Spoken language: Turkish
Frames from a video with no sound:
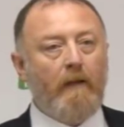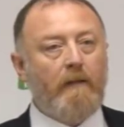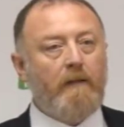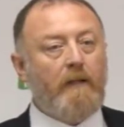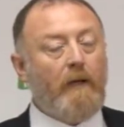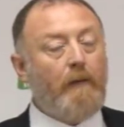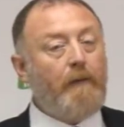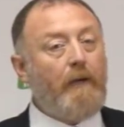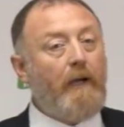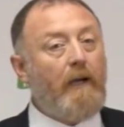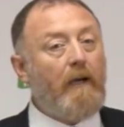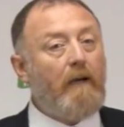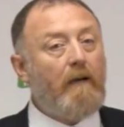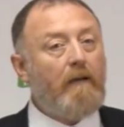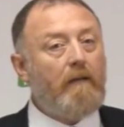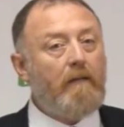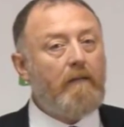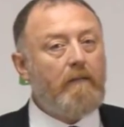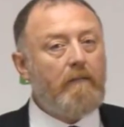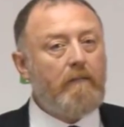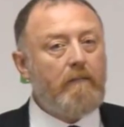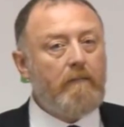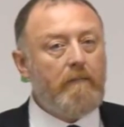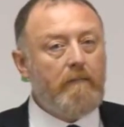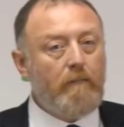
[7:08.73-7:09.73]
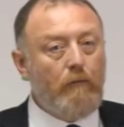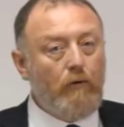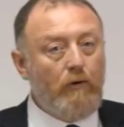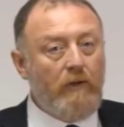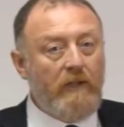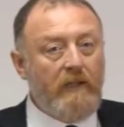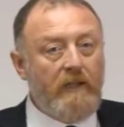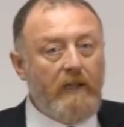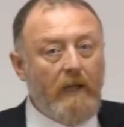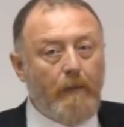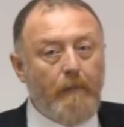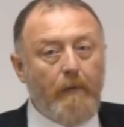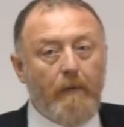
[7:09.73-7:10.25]
Tabi
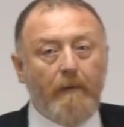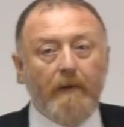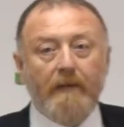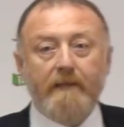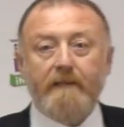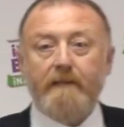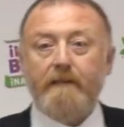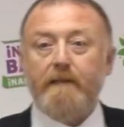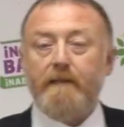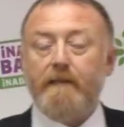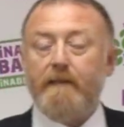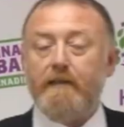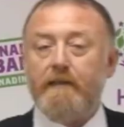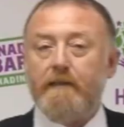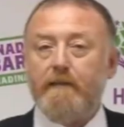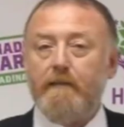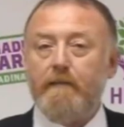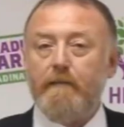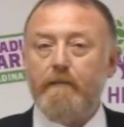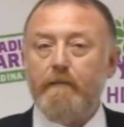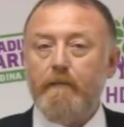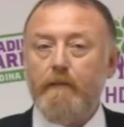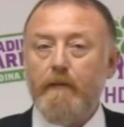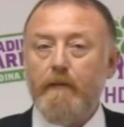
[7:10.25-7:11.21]
bunları yapamazsınız.